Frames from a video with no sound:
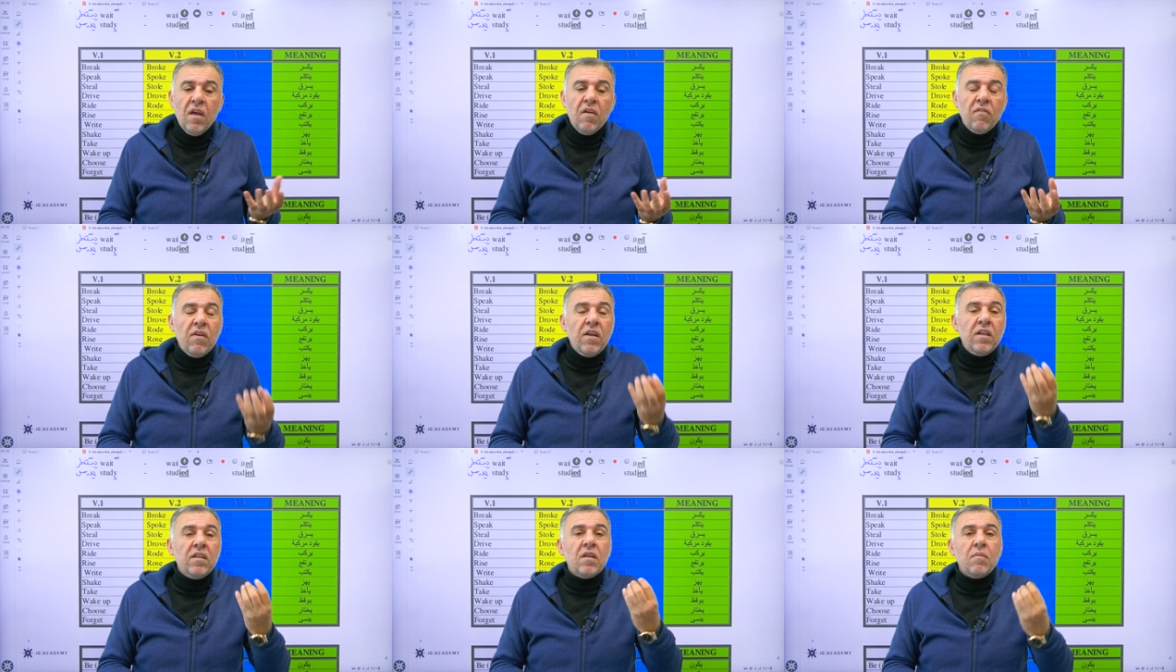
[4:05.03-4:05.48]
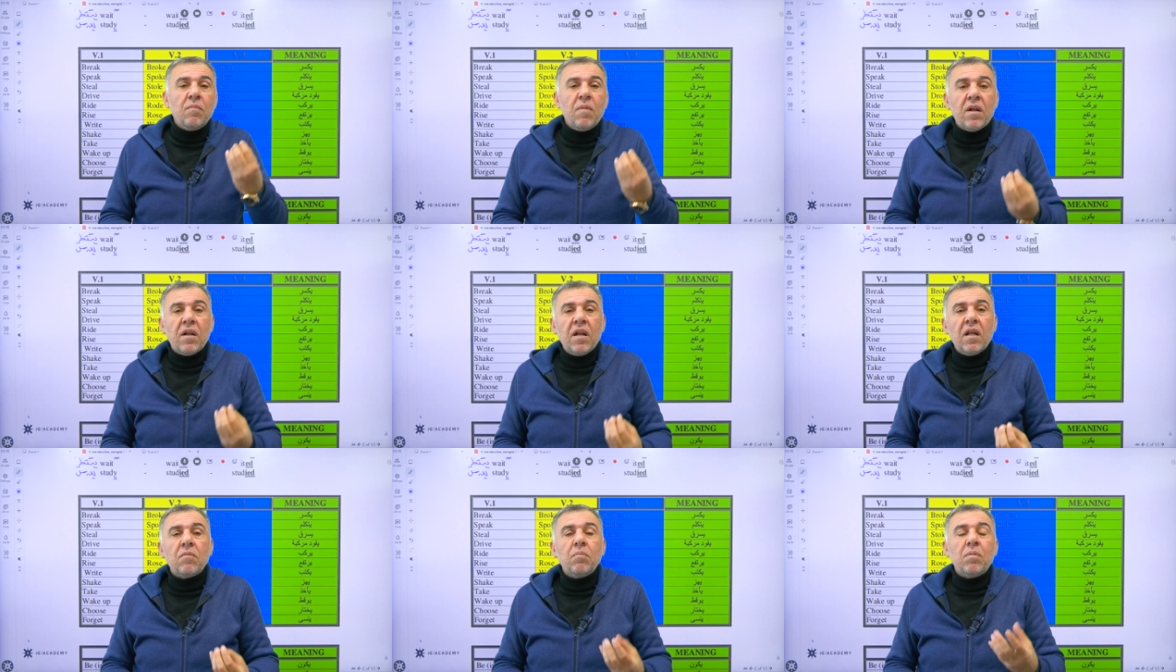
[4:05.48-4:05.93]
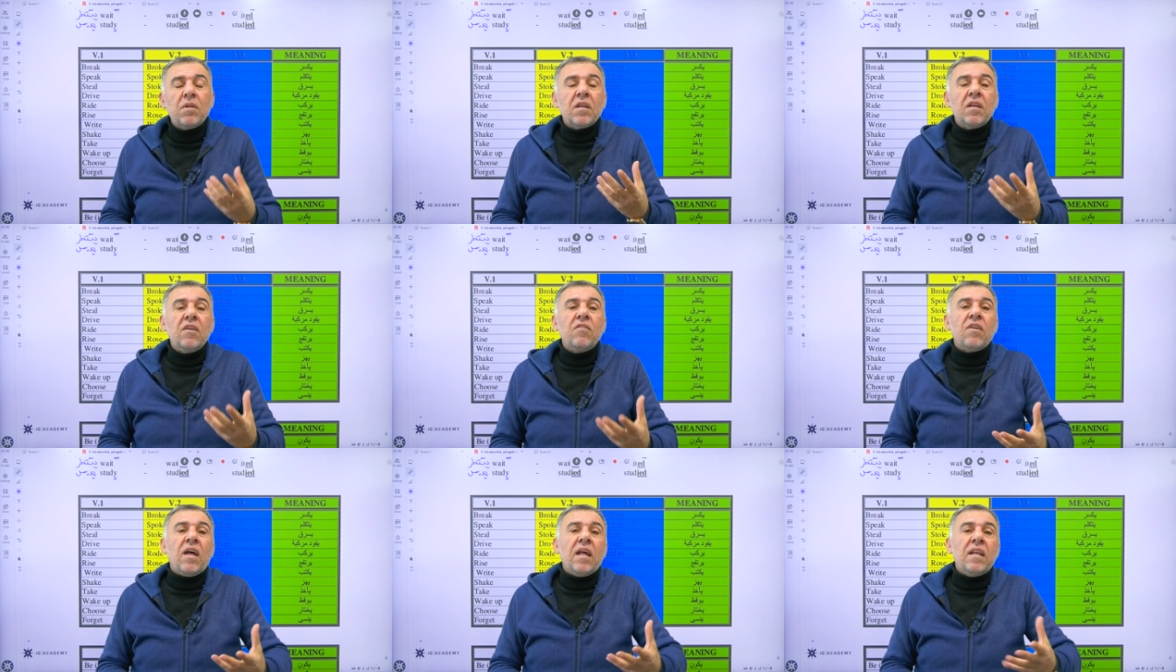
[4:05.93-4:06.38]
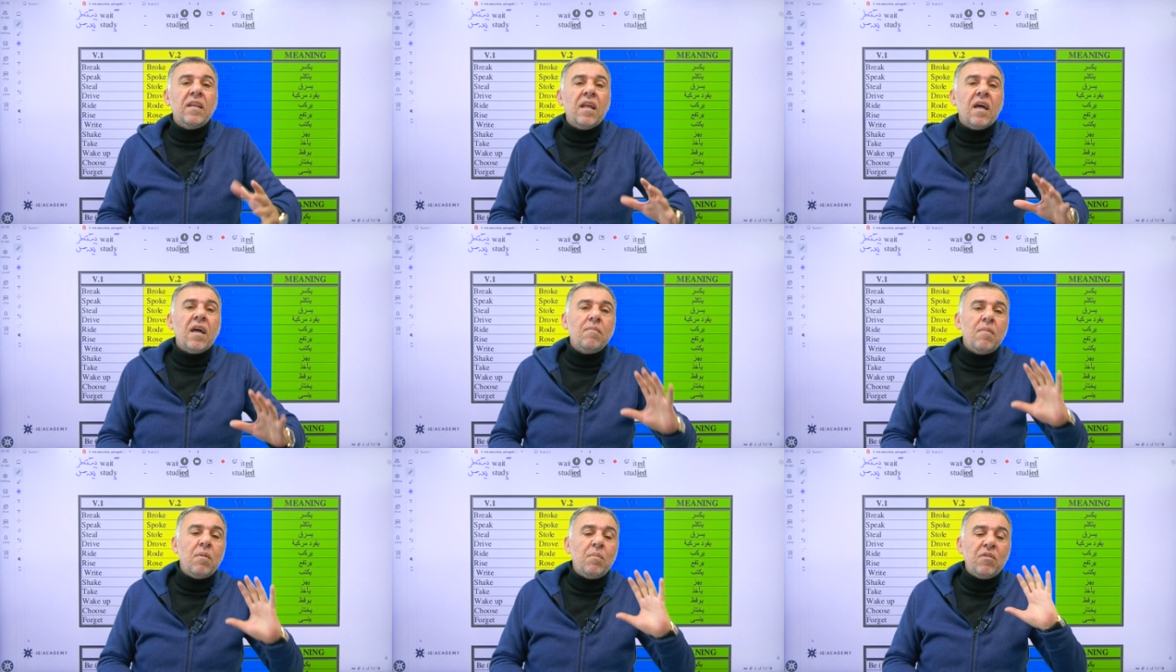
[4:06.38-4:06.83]
فانت مرات بتقيس على
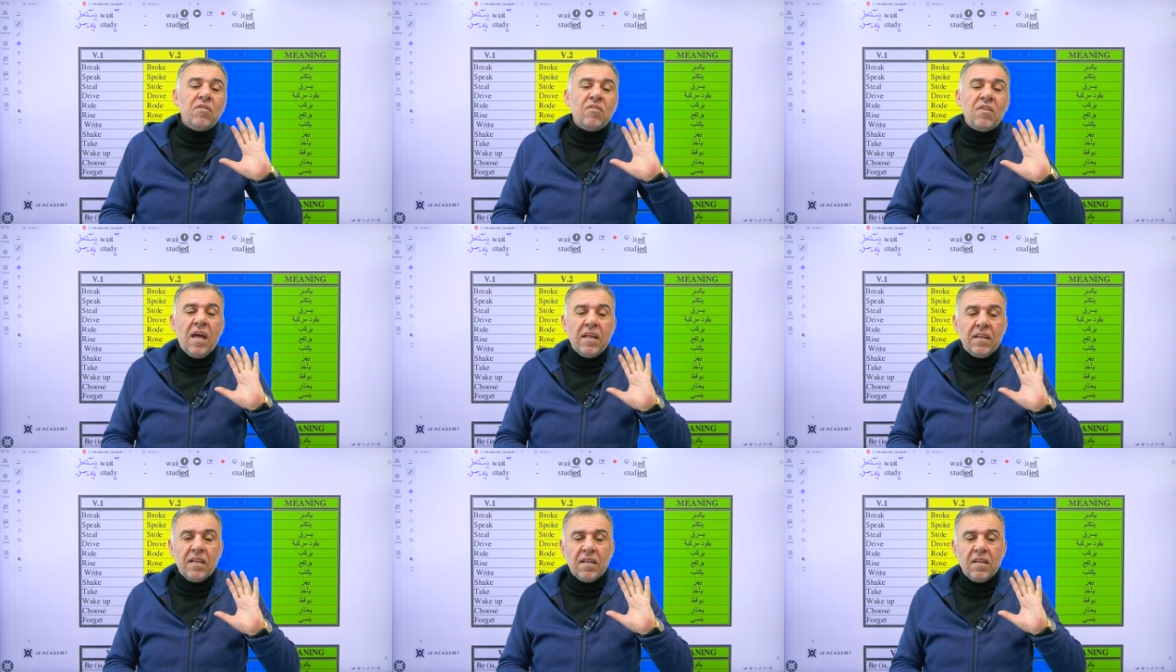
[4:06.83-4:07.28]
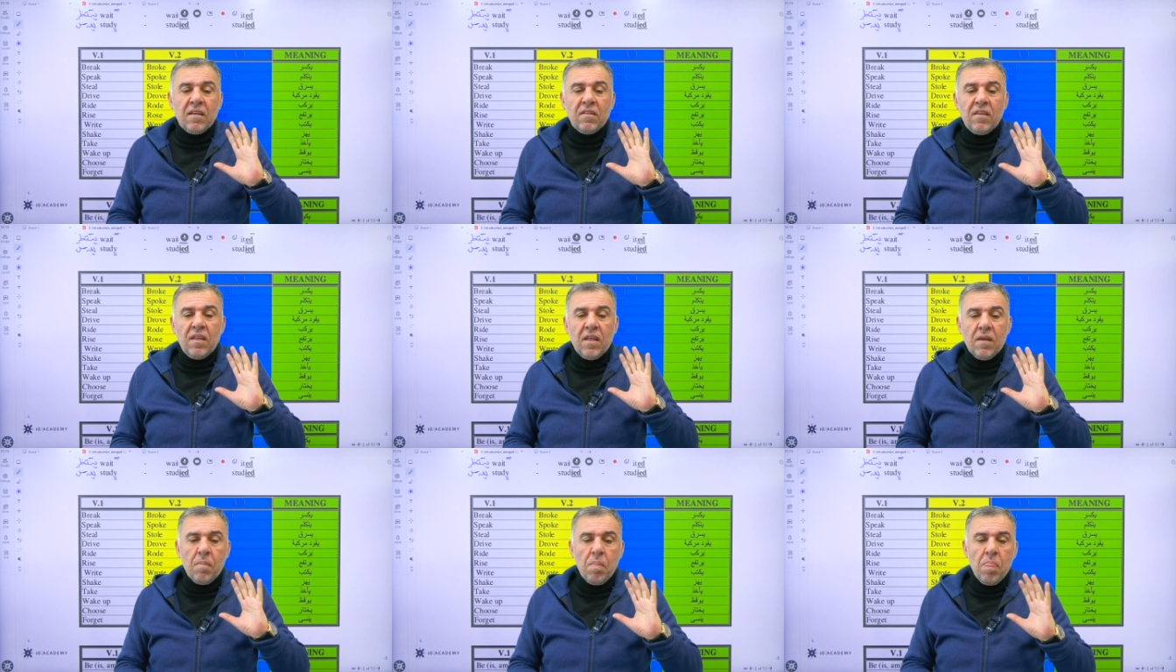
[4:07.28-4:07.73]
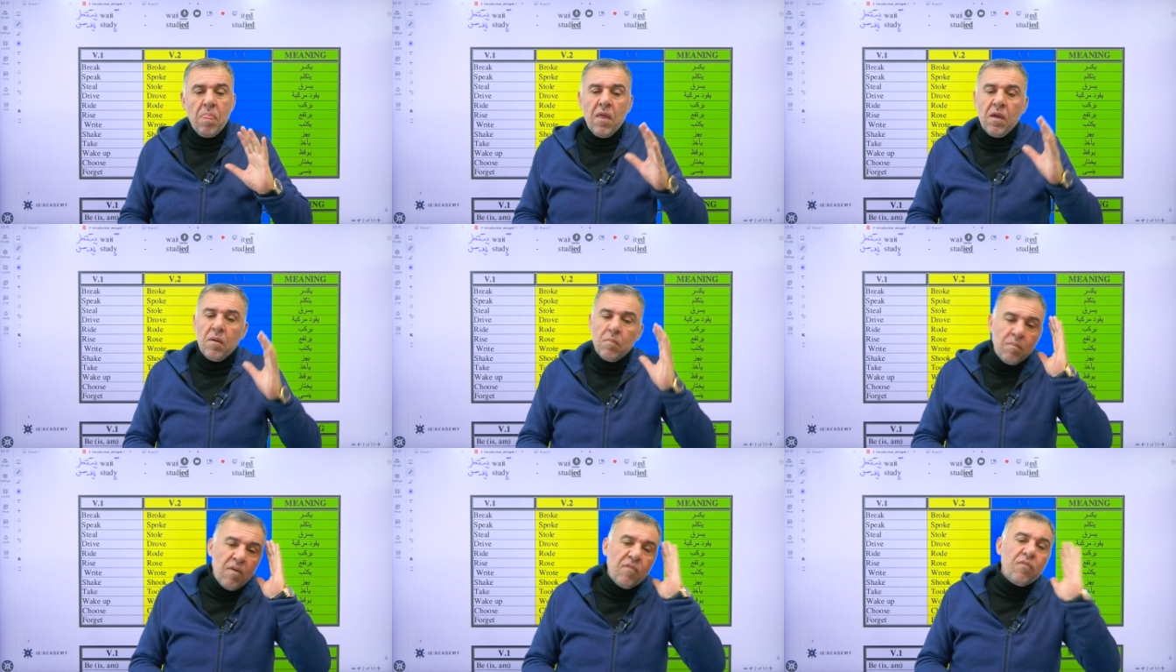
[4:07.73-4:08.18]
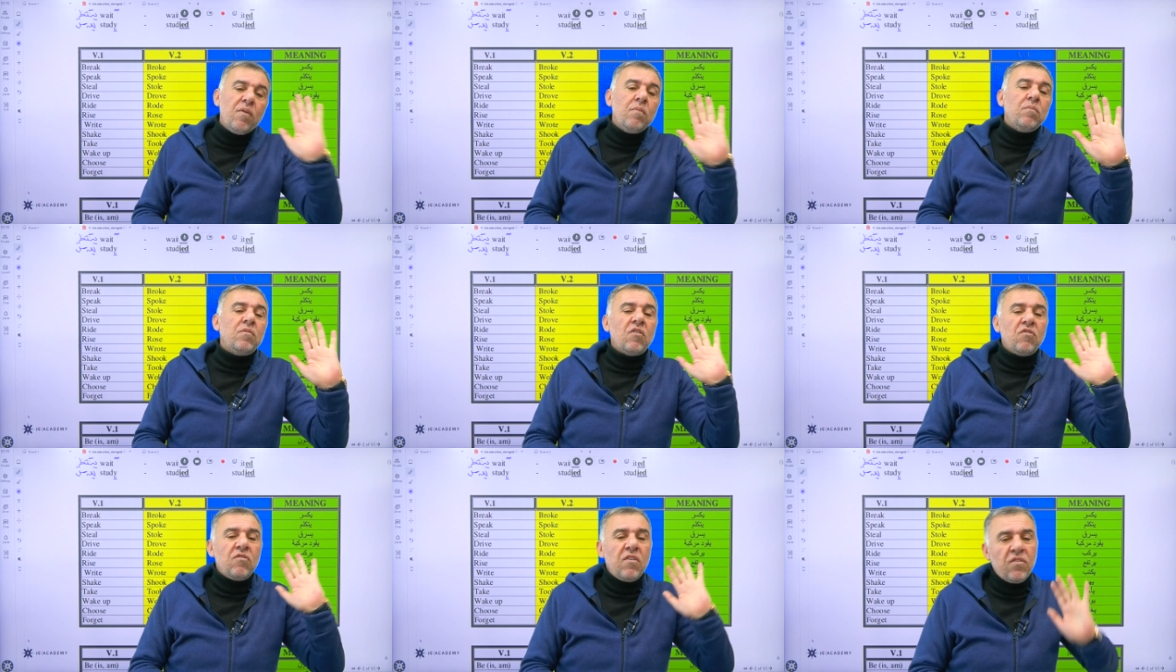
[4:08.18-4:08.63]
النغمه بتساعدك كثير ما
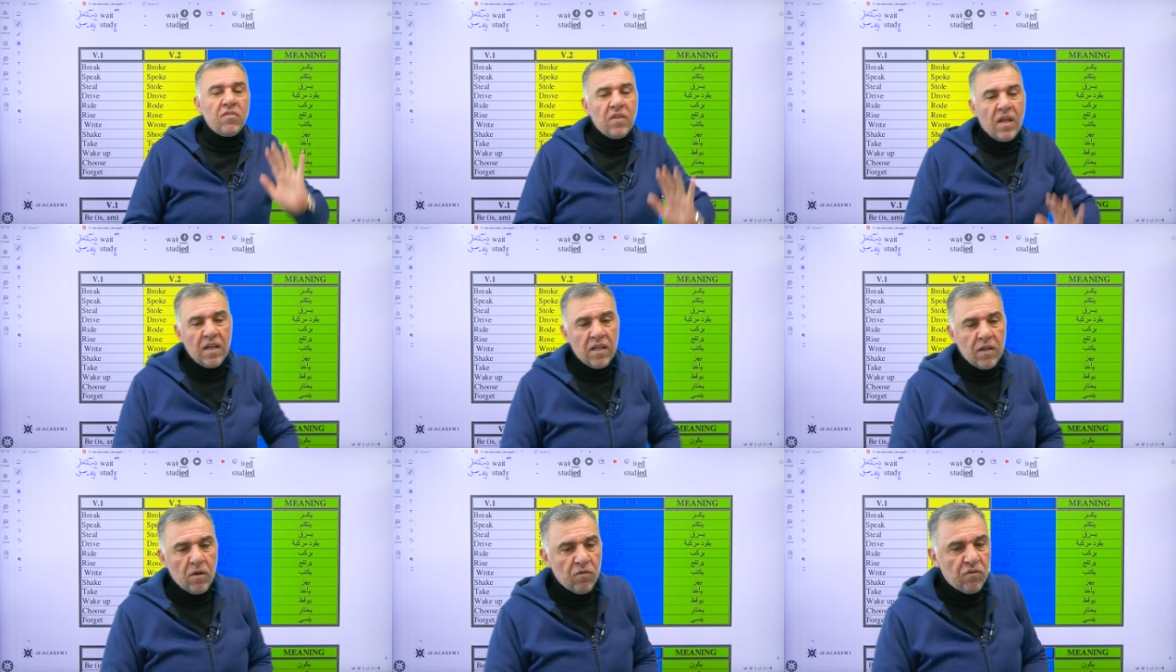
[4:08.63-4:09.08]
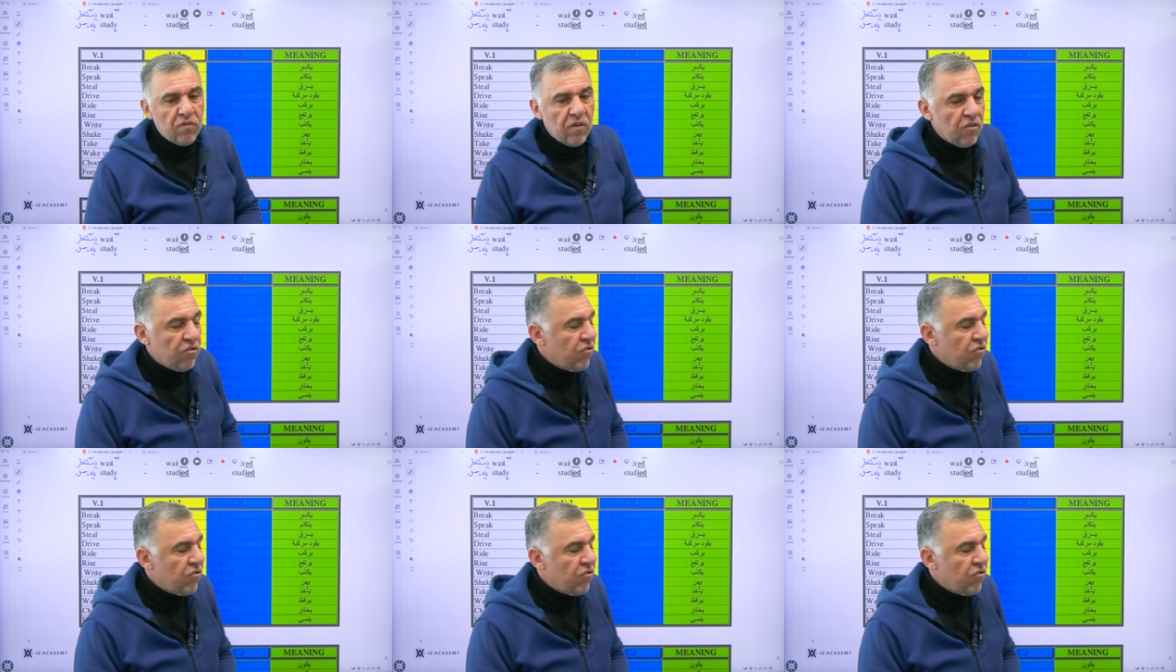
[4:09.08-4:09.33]
فهمتش لسه عليك استاذ